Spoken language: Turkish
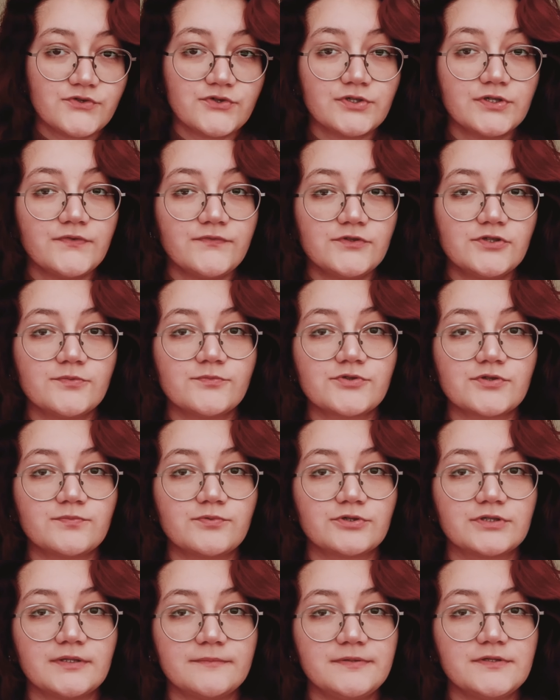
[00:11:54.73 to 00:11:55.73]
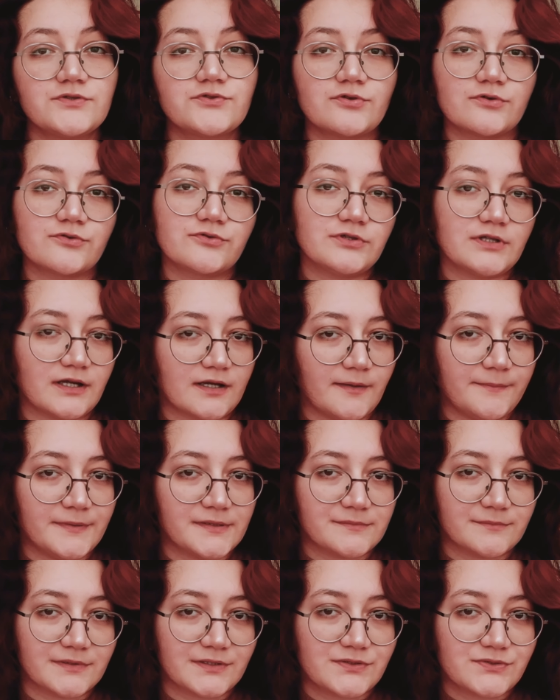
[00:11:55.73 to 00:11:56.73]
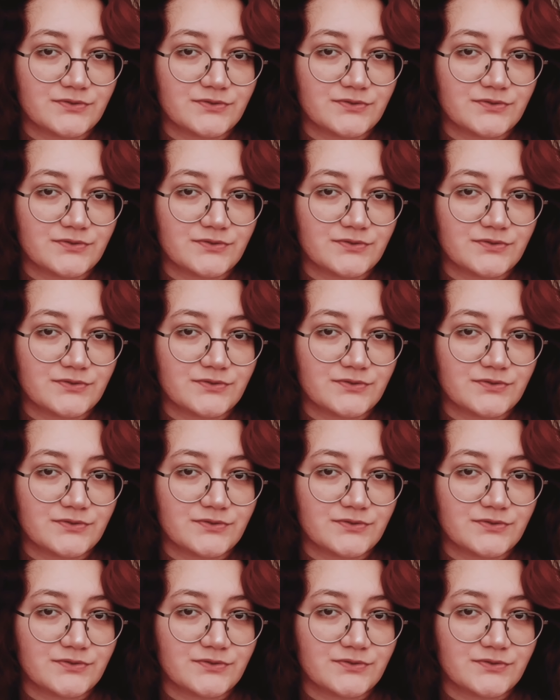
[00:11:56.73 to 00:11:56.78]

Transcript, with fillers: Çünkü videomuzu burada bir soruyla kapatmak